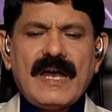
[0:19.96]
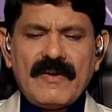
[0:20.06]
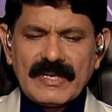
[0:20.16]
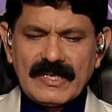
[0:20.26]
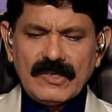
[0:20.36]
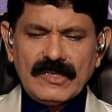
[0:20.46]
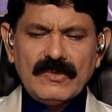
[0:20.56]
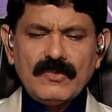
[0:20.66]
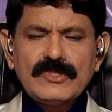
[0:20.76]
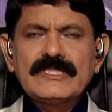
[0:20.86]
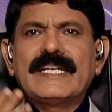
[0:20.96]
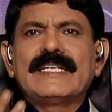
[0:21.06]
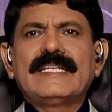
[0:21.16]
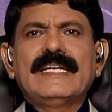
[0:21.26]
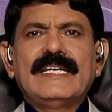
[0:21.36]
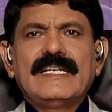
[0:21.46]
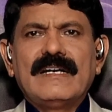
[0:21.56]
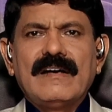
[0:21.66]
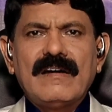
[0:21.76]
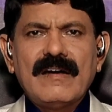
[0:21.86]
அவர்கள் உச்சகட்ட
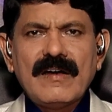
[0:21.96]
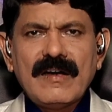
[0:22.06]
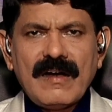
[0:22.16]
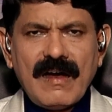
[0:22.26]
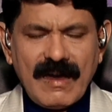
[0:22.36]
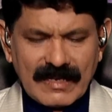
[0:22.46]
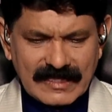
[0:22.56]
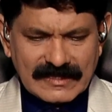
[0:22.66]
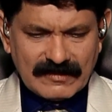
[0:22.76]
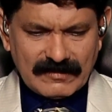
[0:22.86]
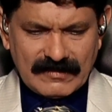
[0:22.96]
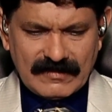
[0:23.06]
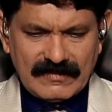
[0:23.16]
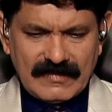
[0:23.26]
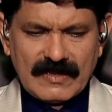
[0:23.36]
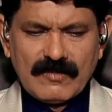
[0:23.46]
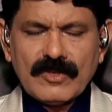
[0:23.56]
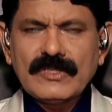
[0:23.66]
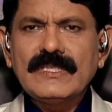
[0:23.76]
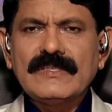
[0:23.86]
ஆர்கசம்
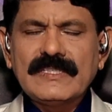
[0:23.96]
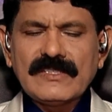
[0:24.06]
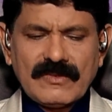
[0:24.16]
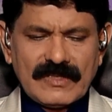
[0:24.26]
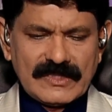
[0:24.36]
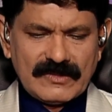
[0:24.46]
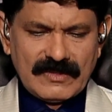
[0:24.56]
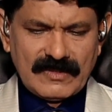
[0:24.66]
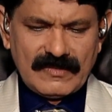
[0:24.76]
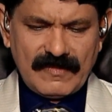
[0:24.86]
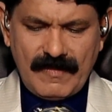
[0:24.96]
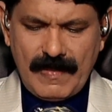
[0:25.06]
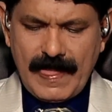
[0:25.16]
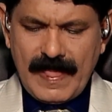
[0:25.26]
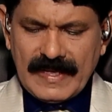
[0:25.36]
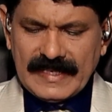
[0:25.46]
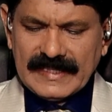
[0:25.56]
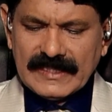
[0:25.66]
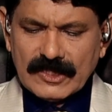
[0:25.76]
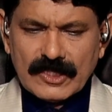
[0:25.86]
வரும்போது எஜாக்குலேஷன் வரும்
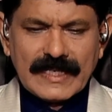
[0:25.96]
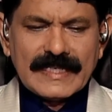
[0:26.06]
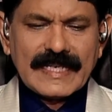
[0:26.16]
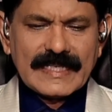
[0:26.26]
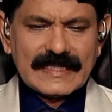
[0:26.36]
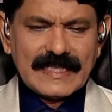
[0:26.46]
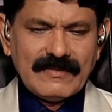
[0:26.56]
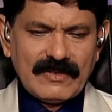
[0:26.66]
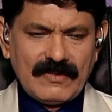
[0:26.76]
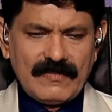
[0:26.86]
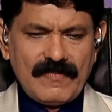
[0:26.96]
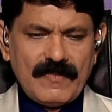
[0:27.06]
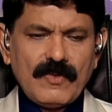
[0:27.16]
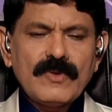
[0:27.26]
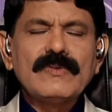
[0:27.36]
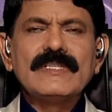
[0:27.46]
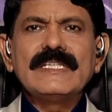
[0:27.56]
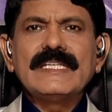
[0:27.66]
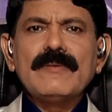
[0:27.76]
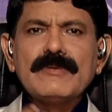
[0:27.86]
இது ரெண்டு கட்டத்தில் வரும் ஒன்று
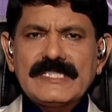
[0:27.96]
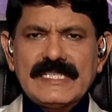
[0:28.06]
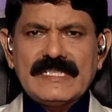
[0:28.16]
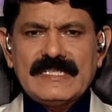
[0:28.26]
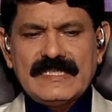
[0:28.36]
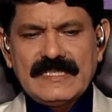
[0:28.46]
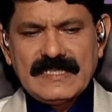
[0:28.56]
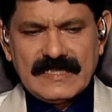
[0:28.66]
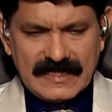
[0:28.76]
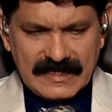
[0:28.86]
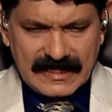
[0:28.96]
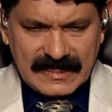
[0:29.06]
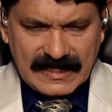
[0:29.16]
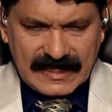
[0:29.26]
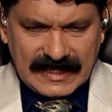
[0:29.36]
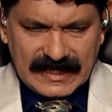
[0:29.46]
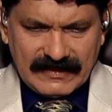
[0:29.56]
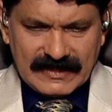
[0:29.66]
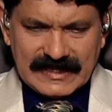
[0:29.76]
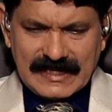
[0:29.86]
வந்து எமிஷன் இது
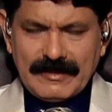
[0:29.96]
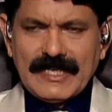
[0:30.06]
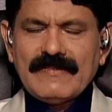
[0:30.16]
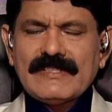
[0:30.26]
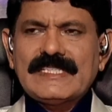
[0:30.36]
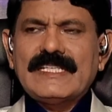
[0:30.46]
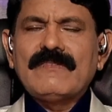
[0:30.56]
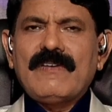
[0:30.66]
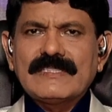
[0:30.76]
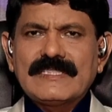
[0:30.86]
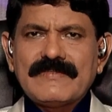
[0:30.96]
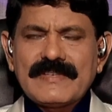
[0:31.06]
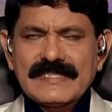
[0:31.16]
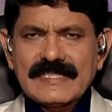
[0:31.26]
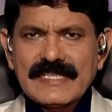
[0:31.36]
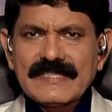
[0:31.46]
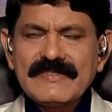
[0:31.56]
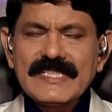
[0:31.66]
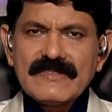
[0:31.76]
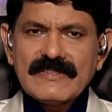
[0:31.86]
வந்து செமைனல் வெசிக்கிள் வாஸ் டெஃபரன்ஸ்லேருந்து
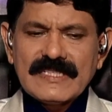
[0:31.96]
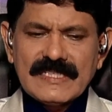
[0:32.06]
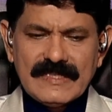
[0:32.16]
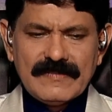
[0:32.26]
விந்து வந்து